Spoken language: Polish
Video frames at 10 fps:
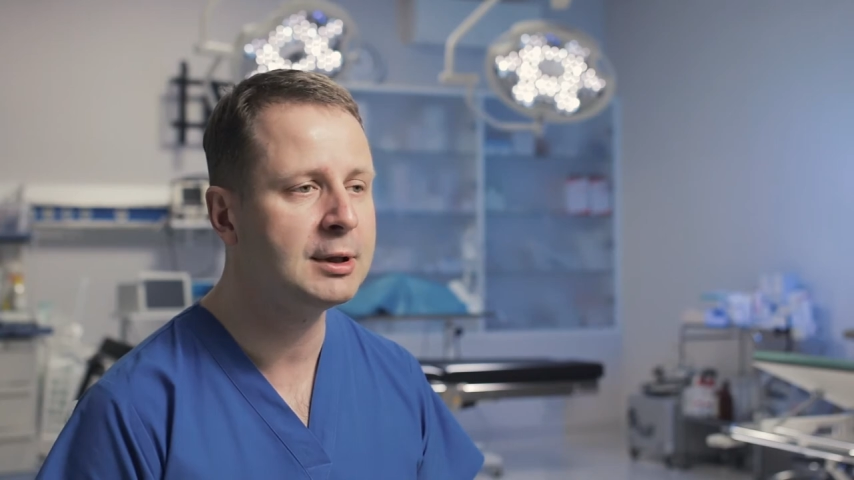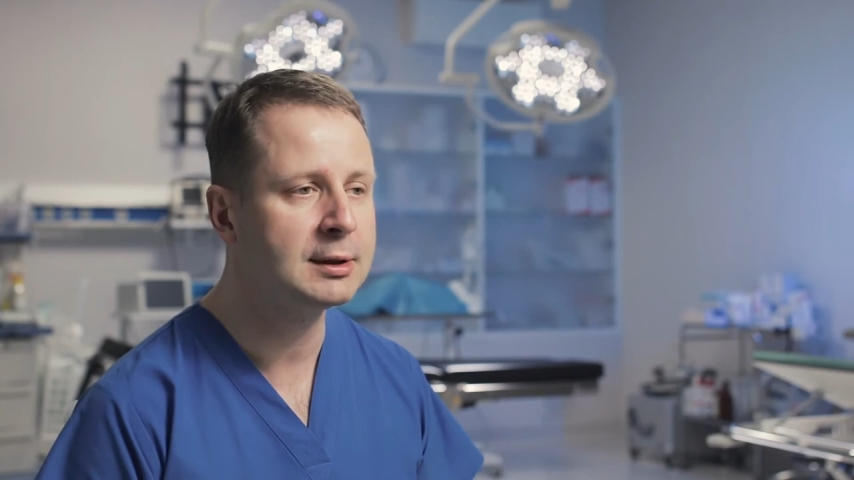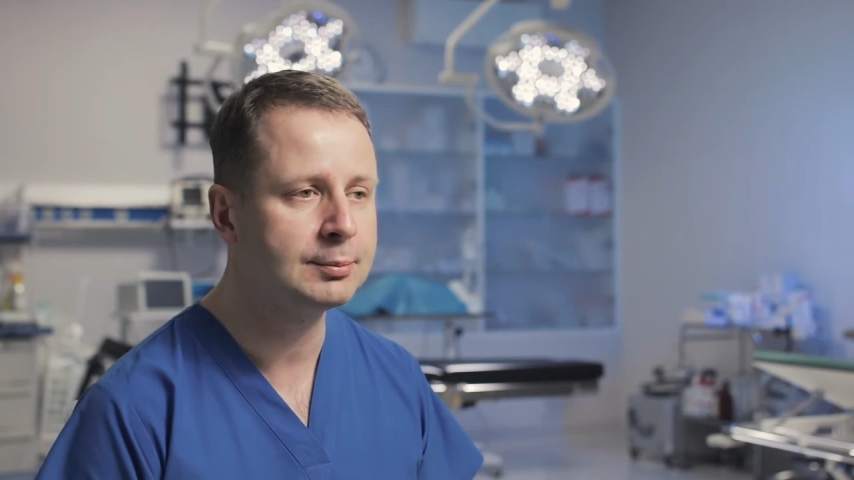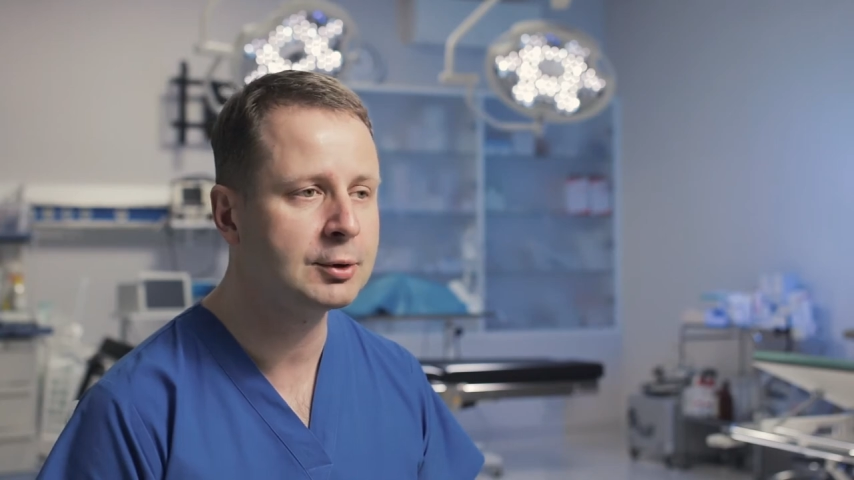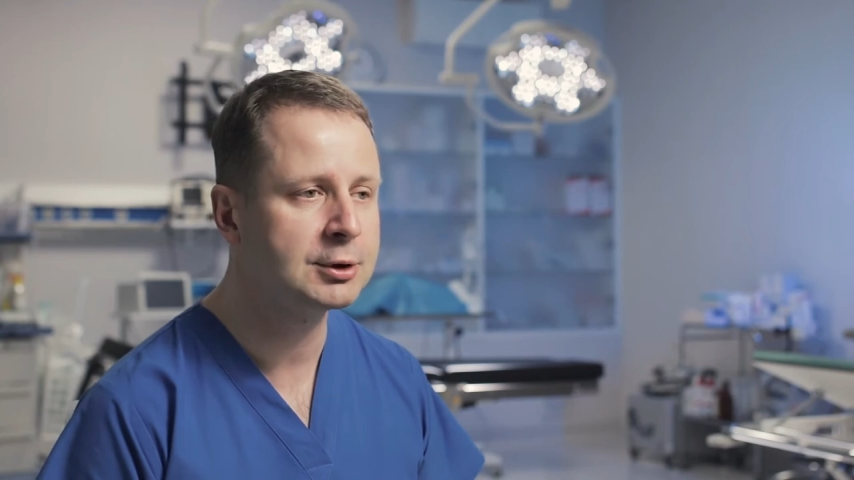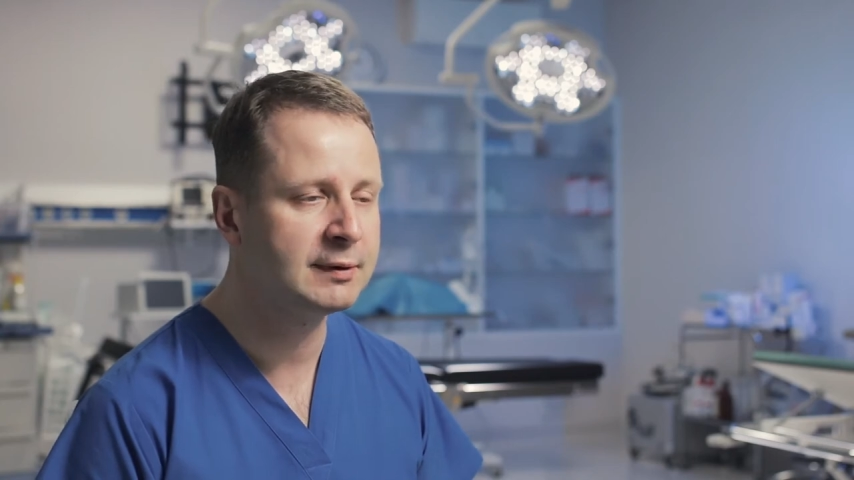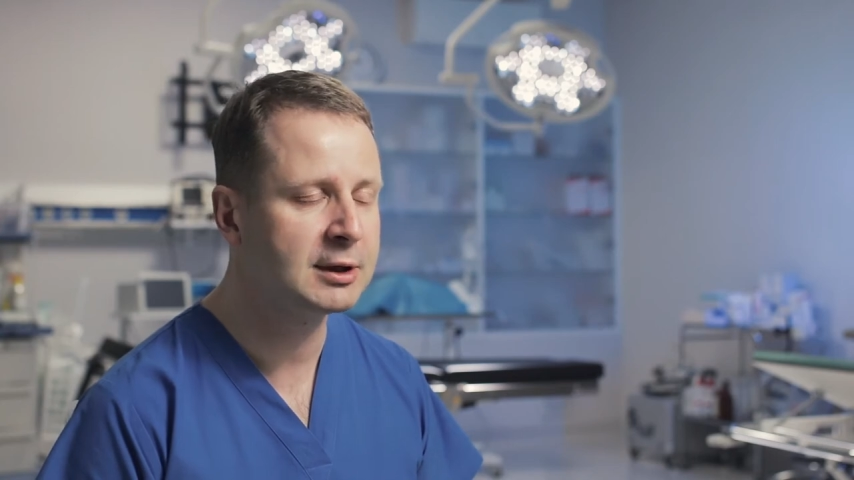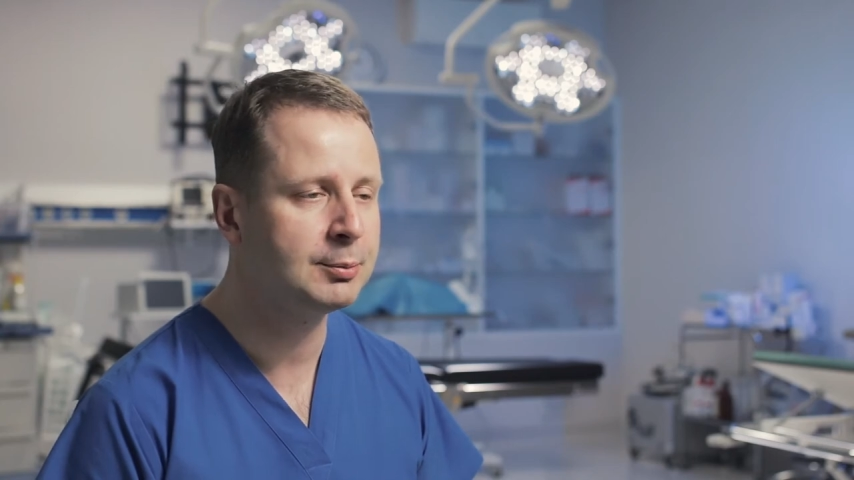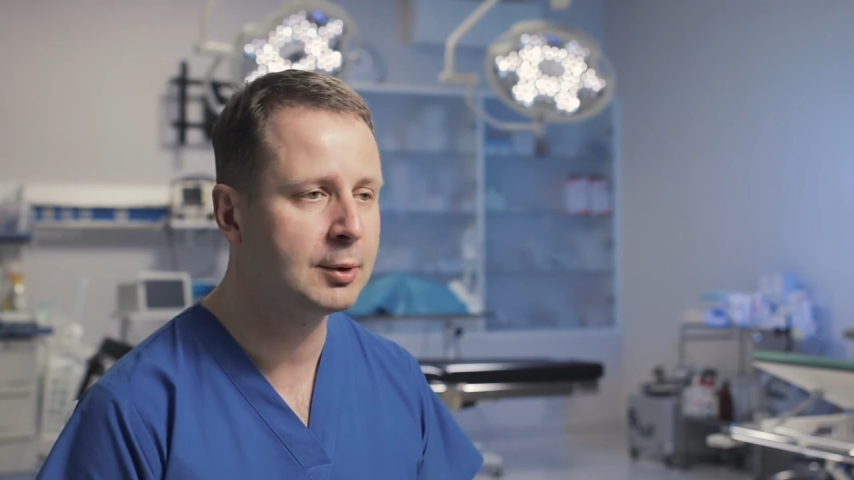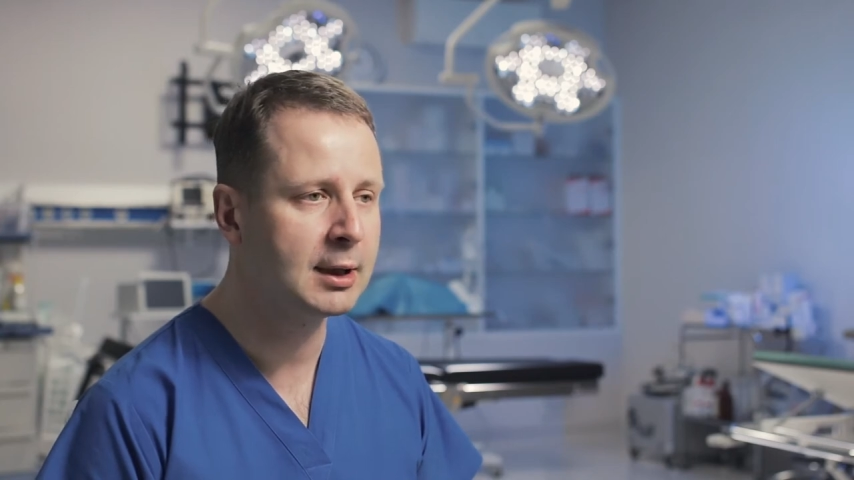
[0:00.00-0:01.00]
nie
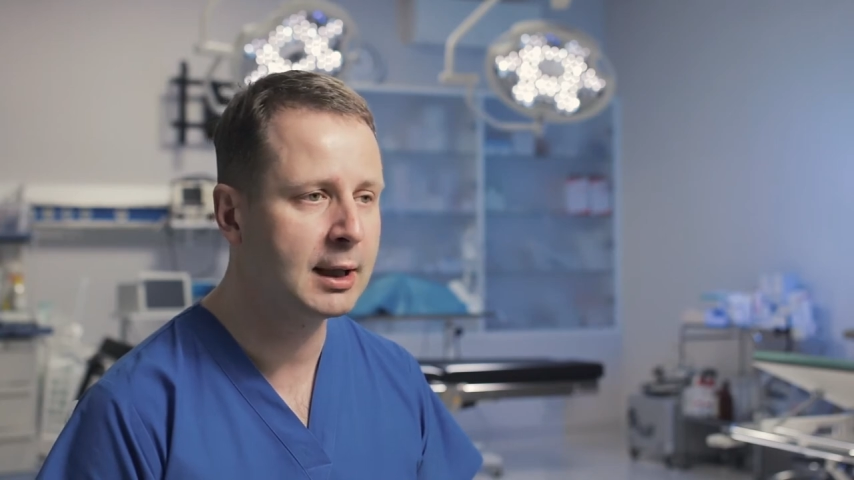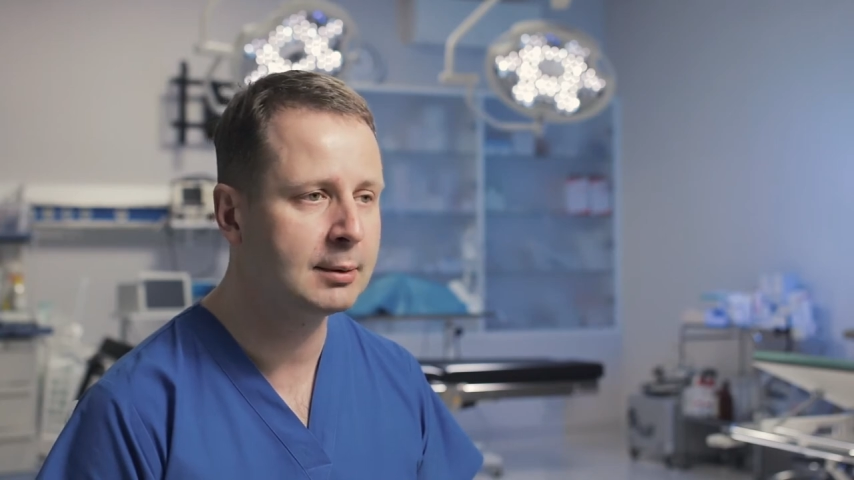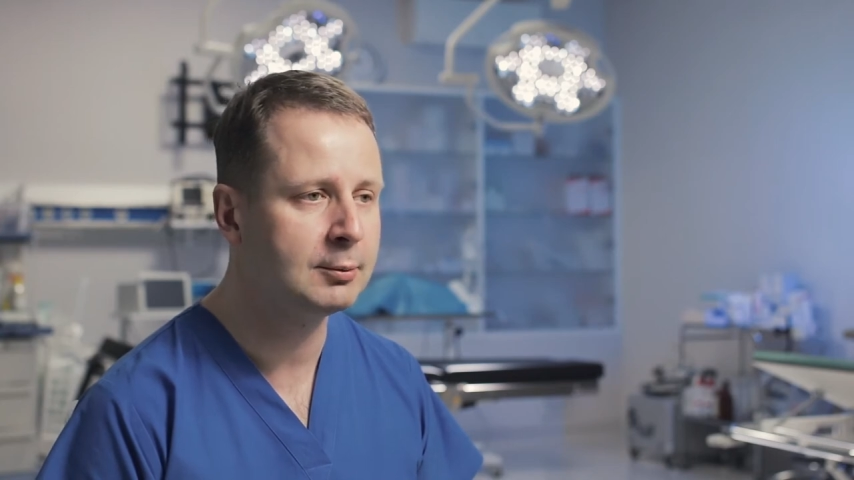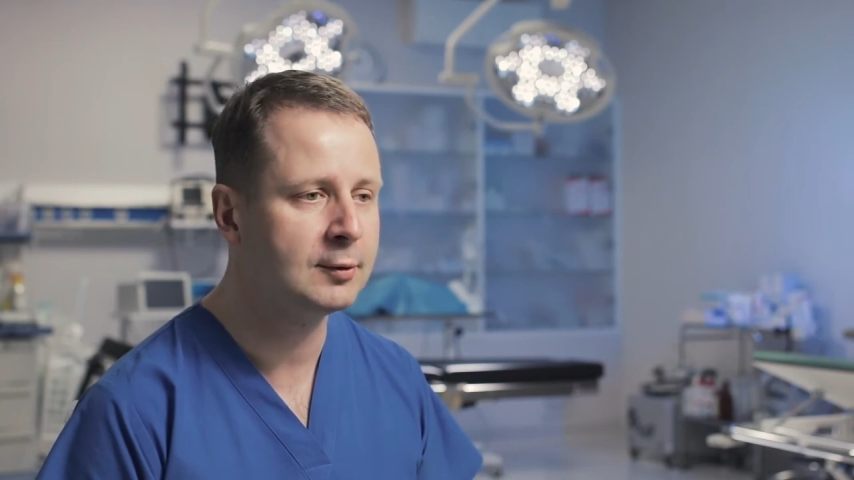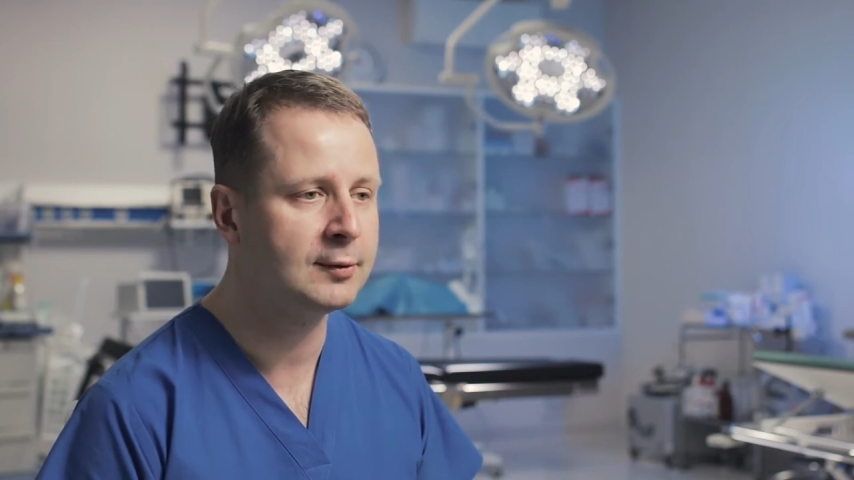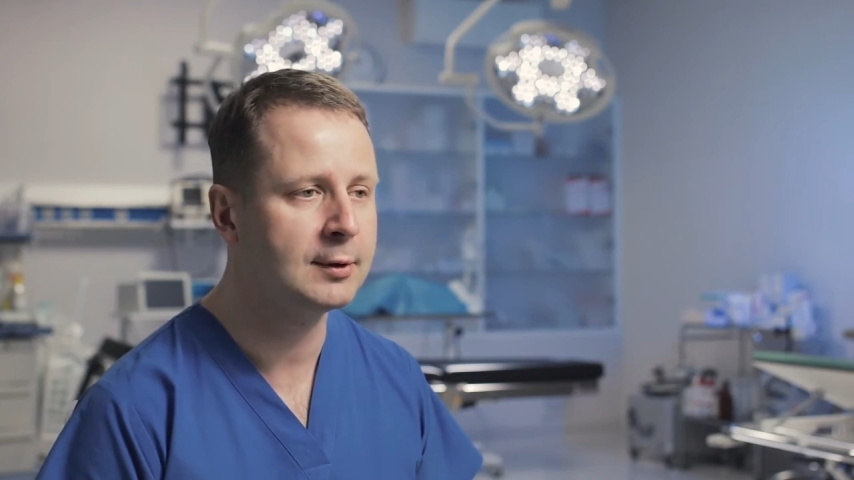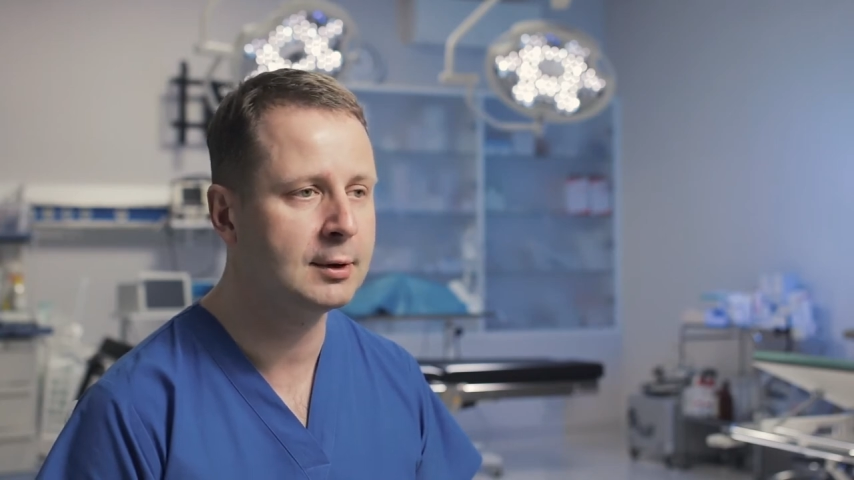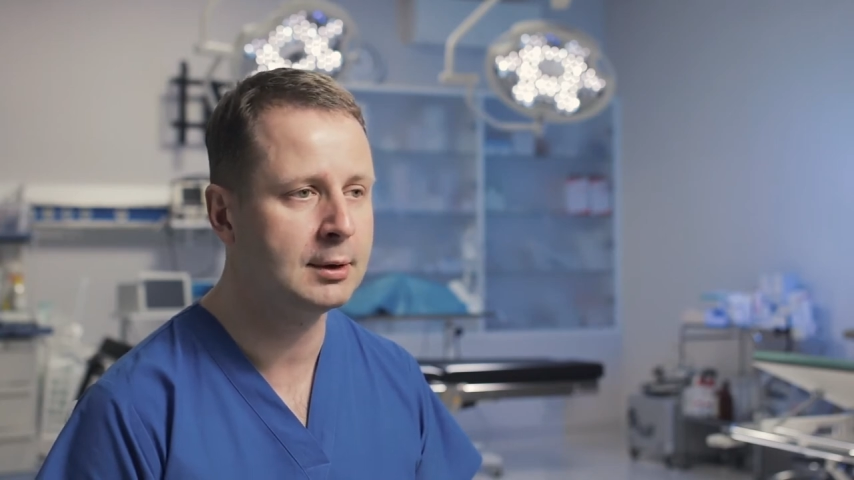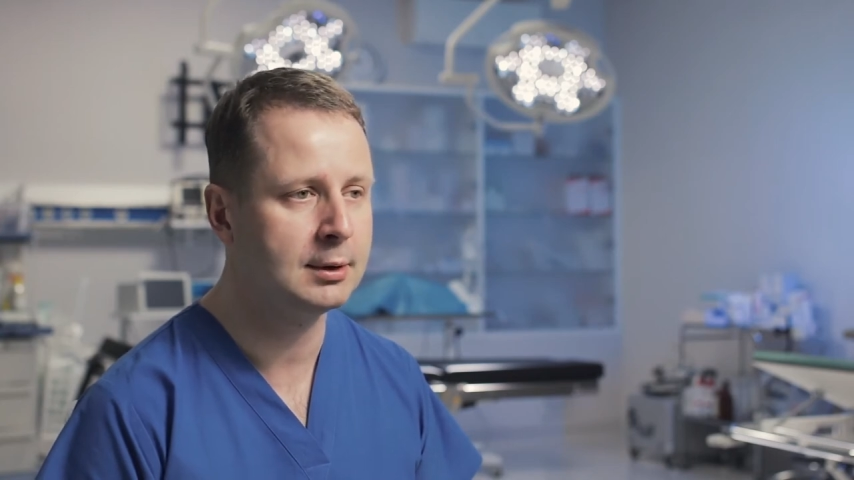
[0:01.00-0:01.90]
spożywać pokarmów